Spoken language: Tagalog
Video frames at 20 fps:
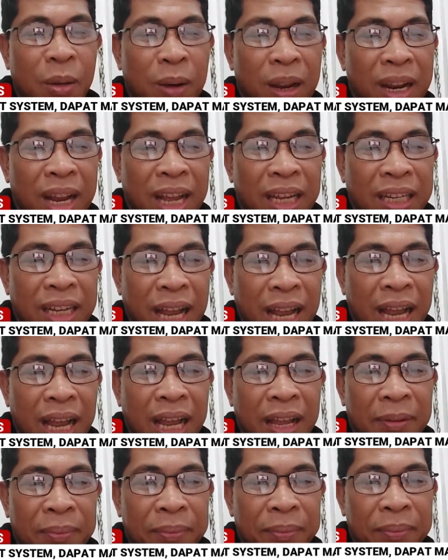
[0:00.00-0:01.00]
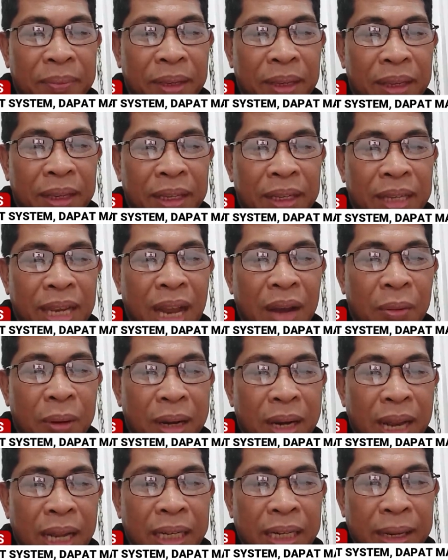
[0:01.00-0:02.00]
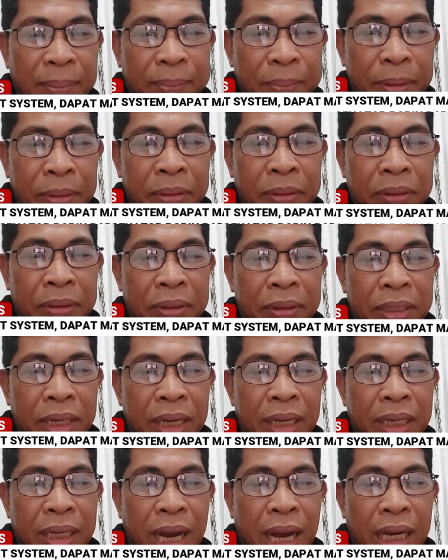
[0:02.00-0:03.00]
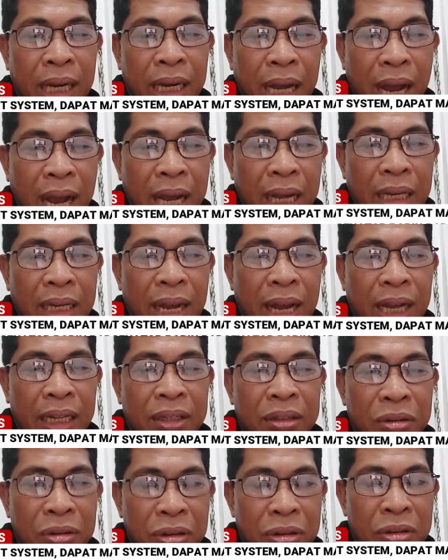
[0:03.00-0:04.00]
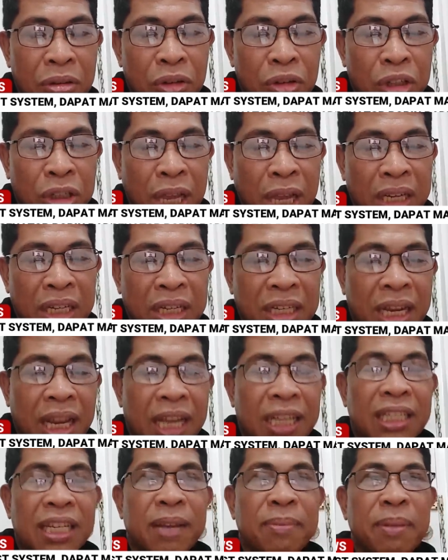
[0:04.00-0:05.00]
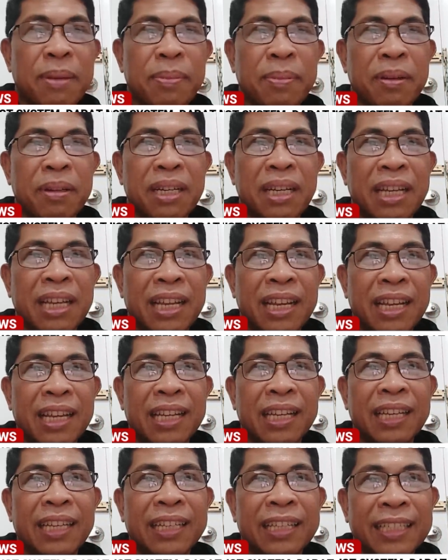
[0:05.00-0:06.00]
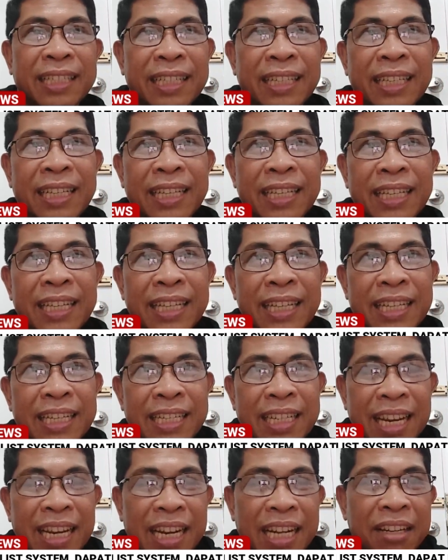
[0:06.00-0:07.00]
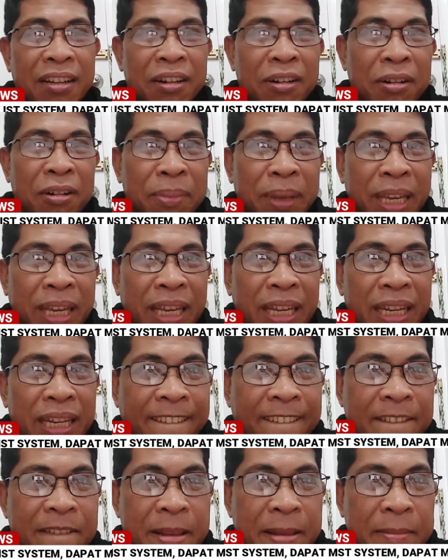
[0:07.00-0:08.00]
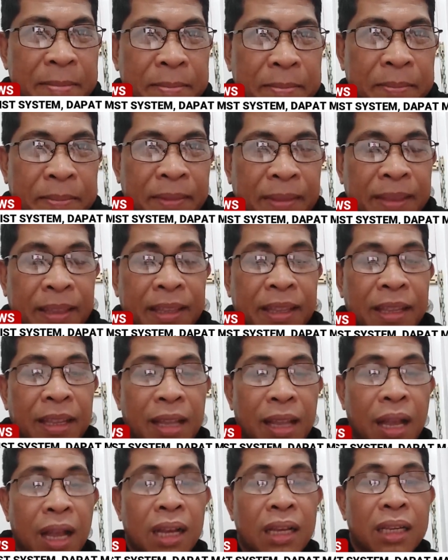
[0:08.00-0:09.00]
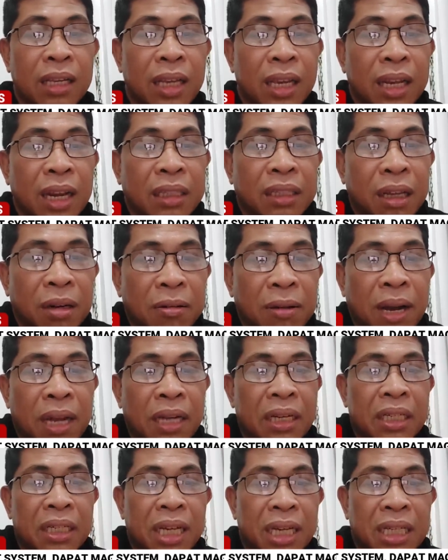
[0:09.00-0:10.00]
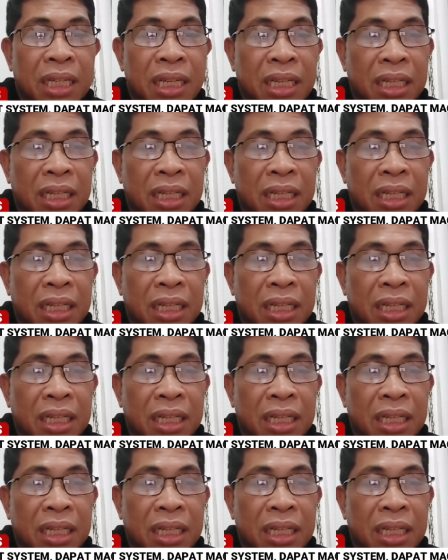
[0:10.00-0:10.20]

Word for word: nawala na nawala na po ng anghang at su- sustansya sabi po ni Senator Robin ang kinatawan sa